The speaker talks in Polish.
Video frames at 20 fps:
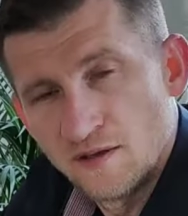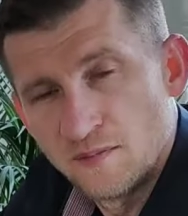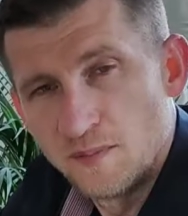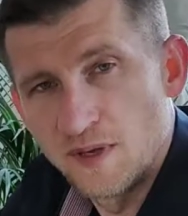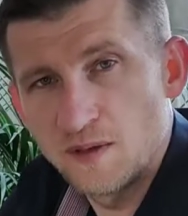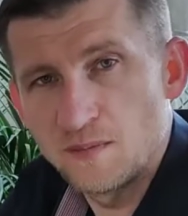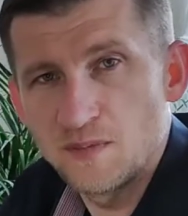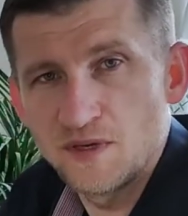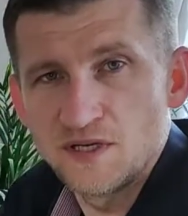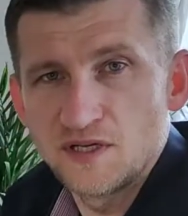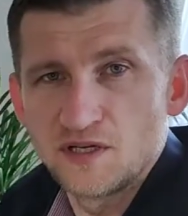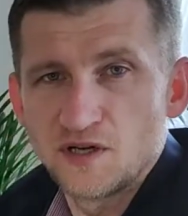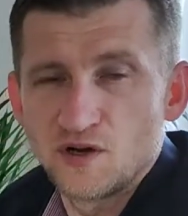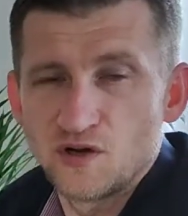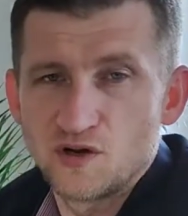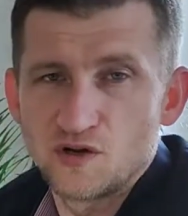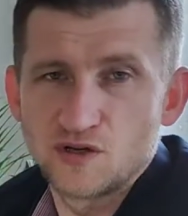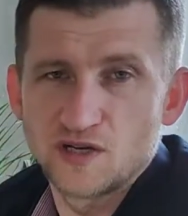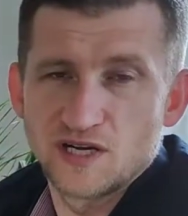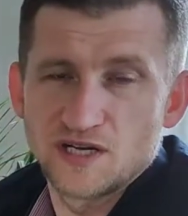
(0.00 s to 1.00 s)
Miejmy
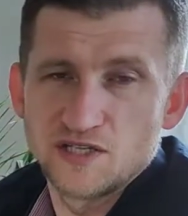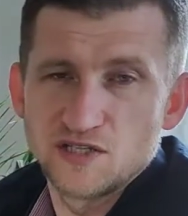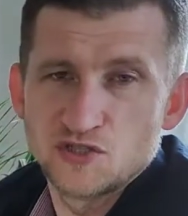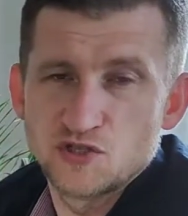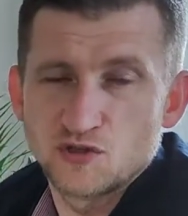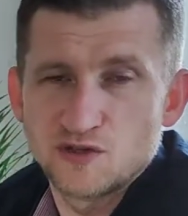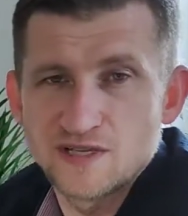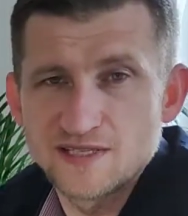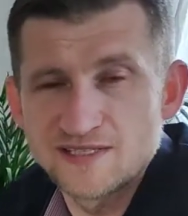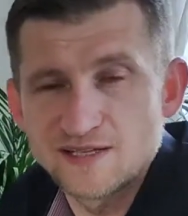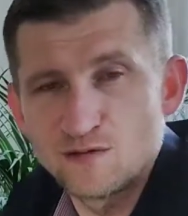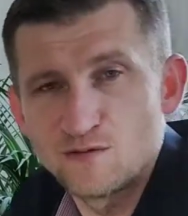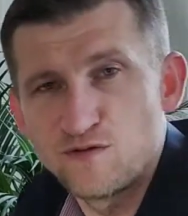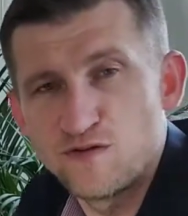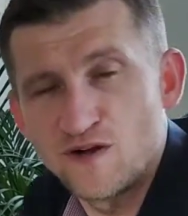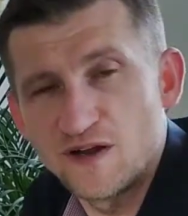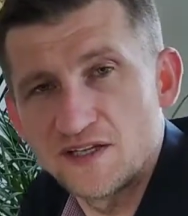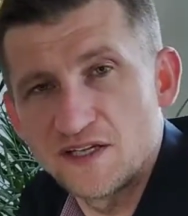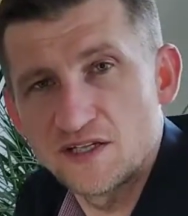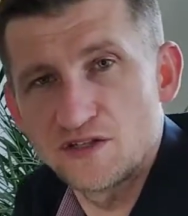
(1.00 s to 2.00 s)
ograniczone
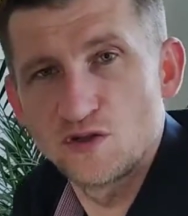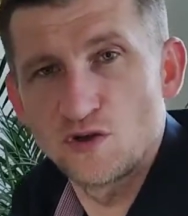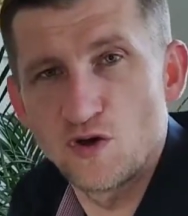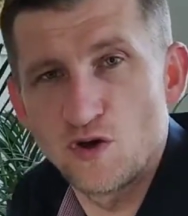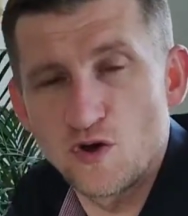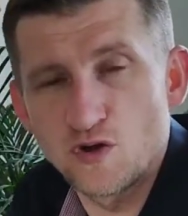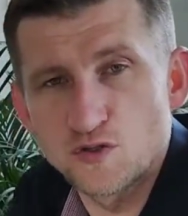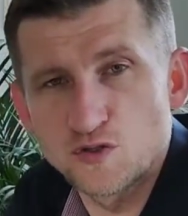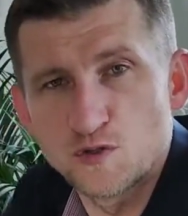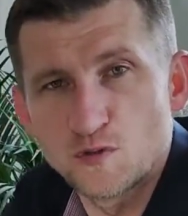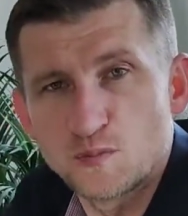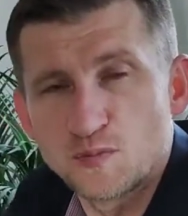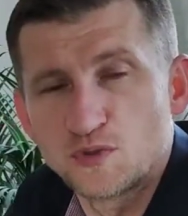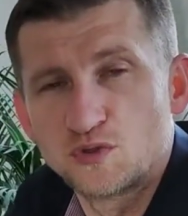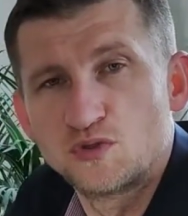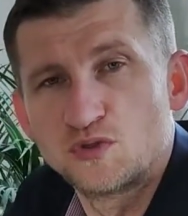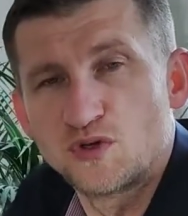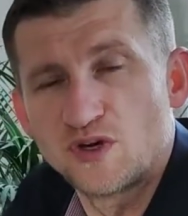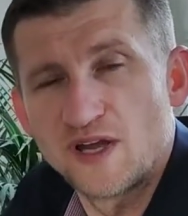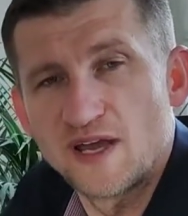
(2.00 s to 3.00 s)
zaufanie do osób,
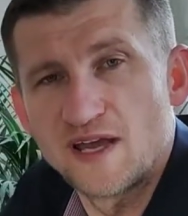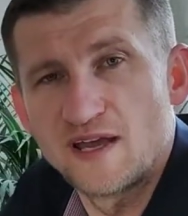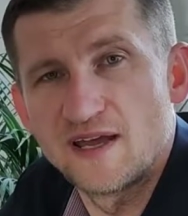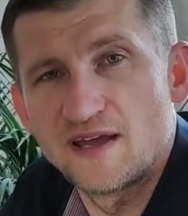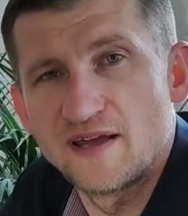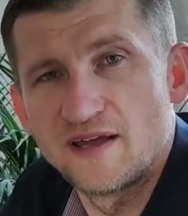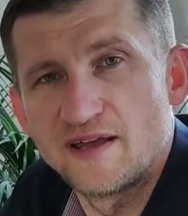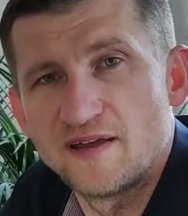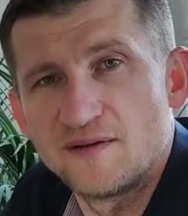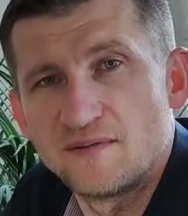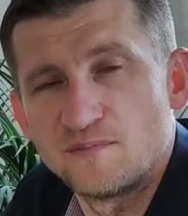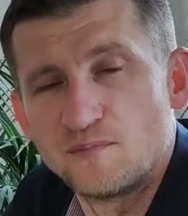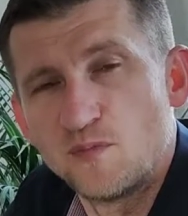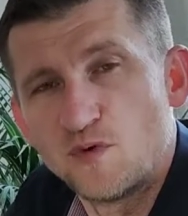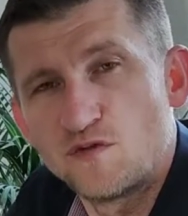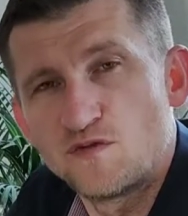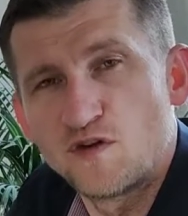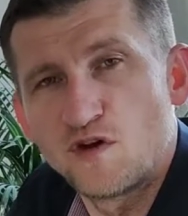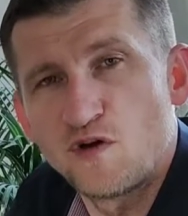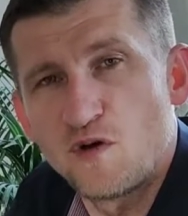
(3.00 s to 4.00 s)
które
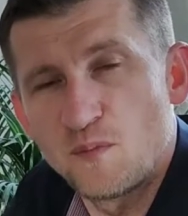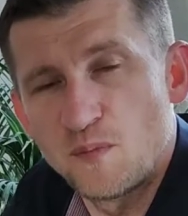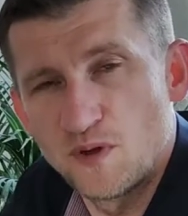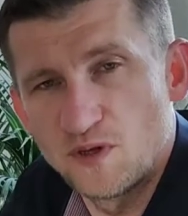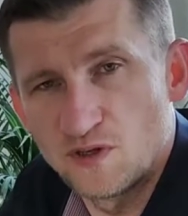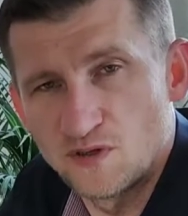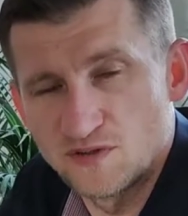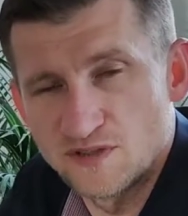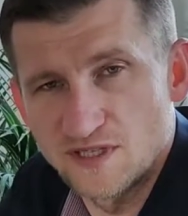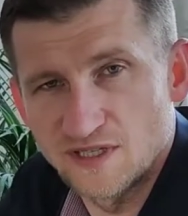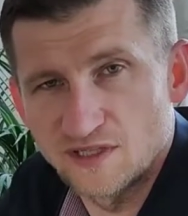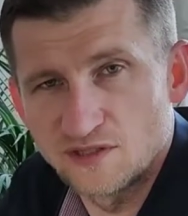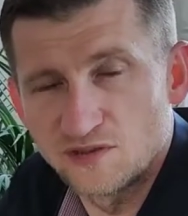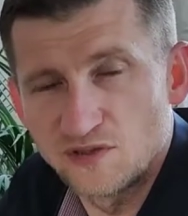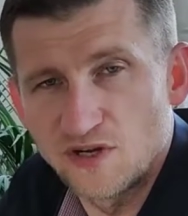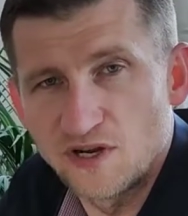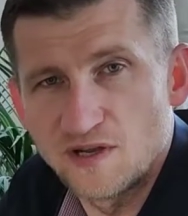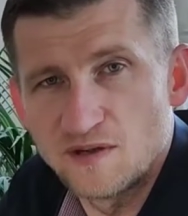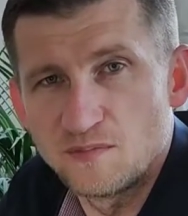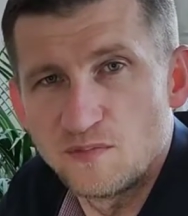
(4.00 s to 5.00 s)
mówią o pieniądzach,
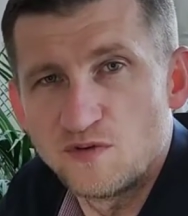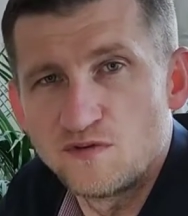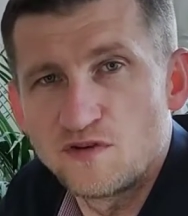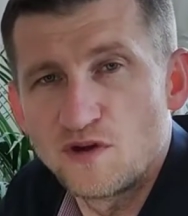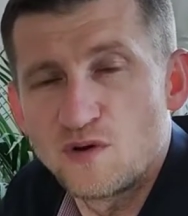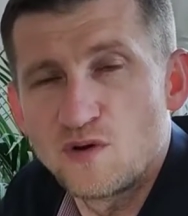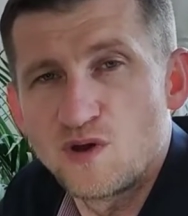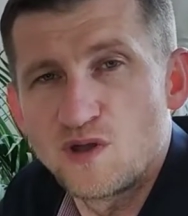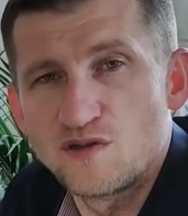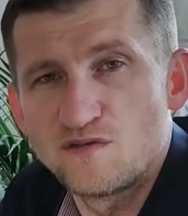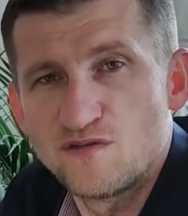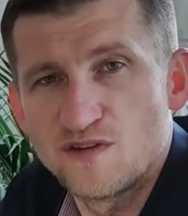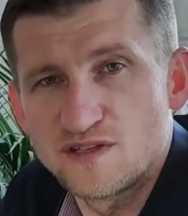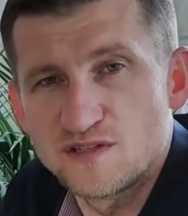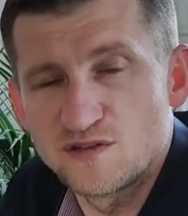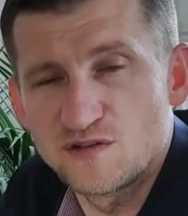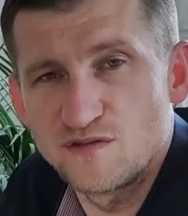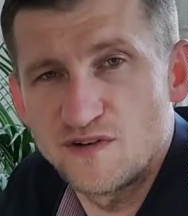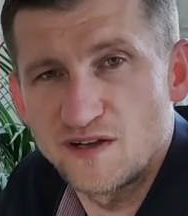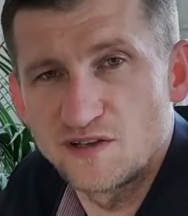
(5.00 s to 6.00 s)
które mówią o
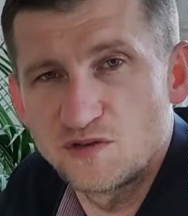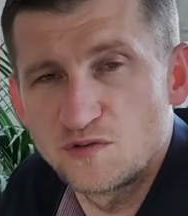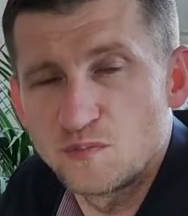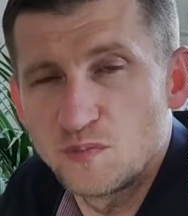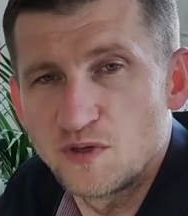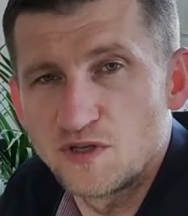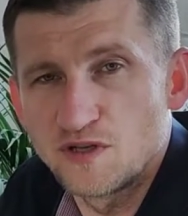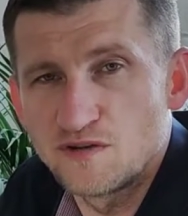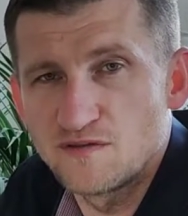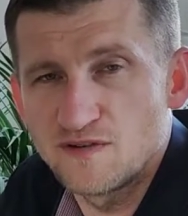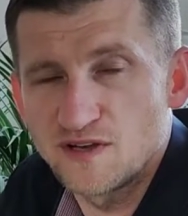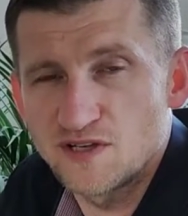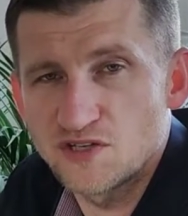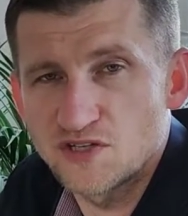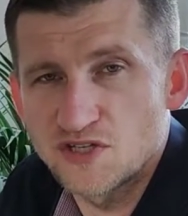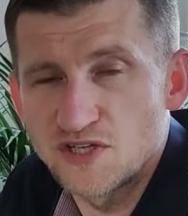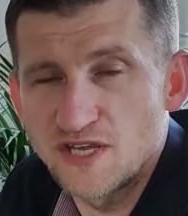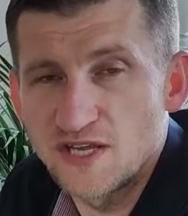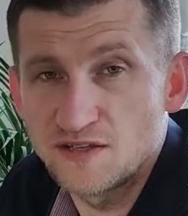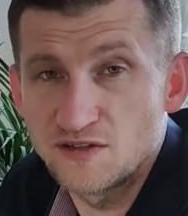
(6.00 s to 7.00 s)
inwestowaniu,
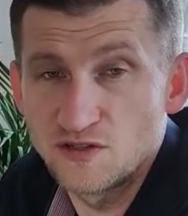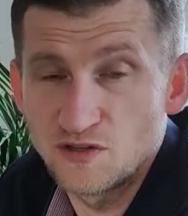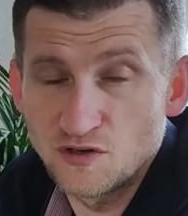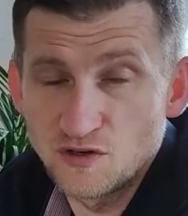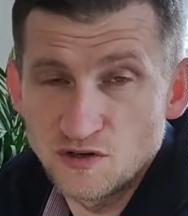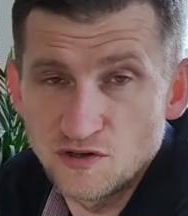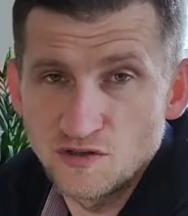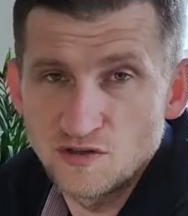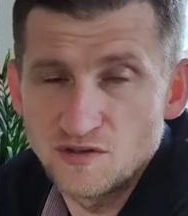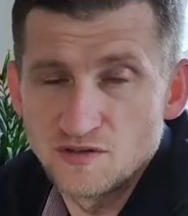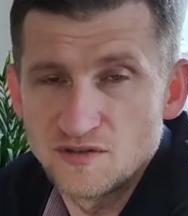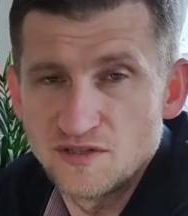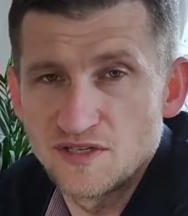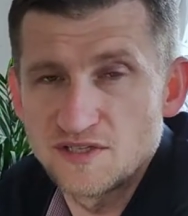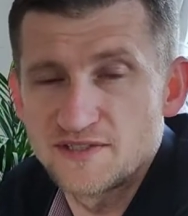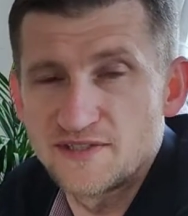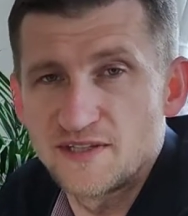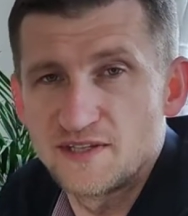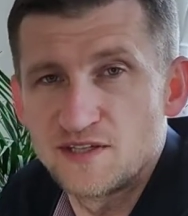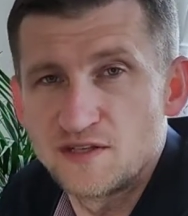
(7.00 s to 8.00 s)
ponieważ jedno
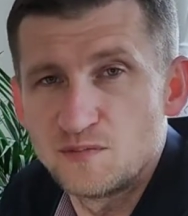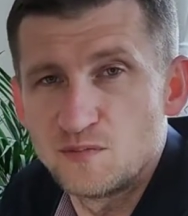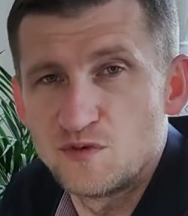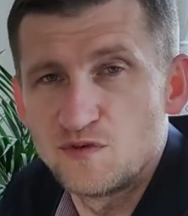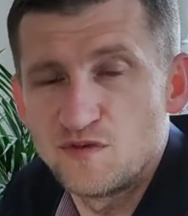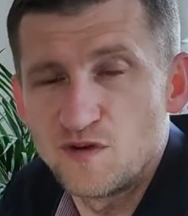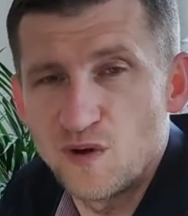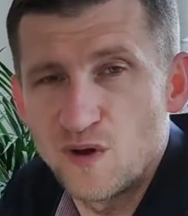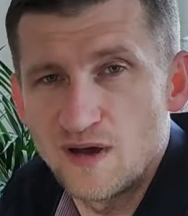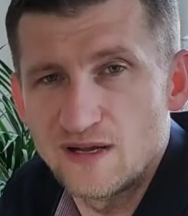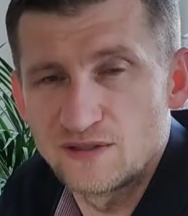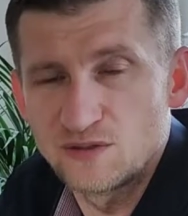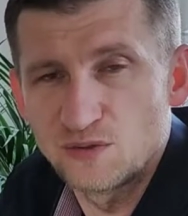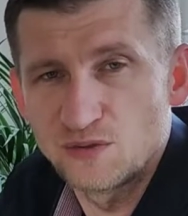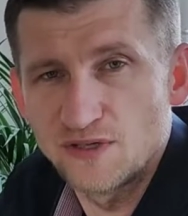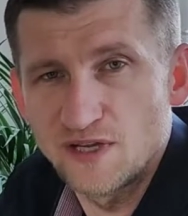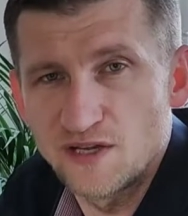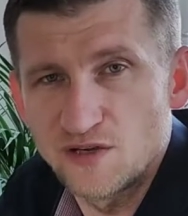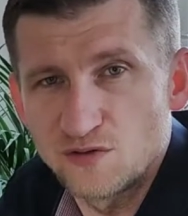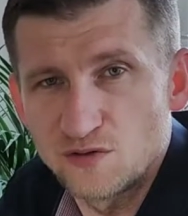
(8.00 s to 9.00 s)
niestety mówią, a
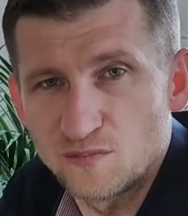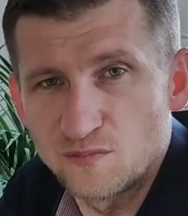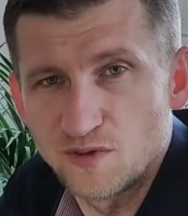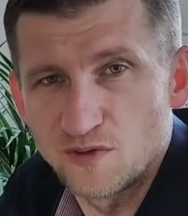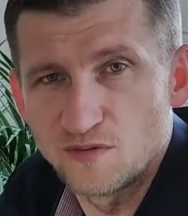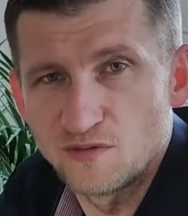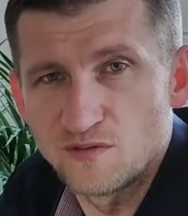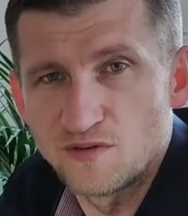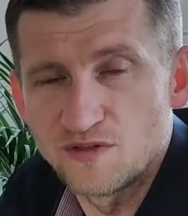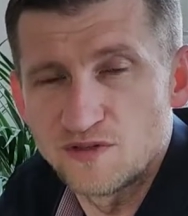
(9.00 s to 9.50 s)
drugie robią.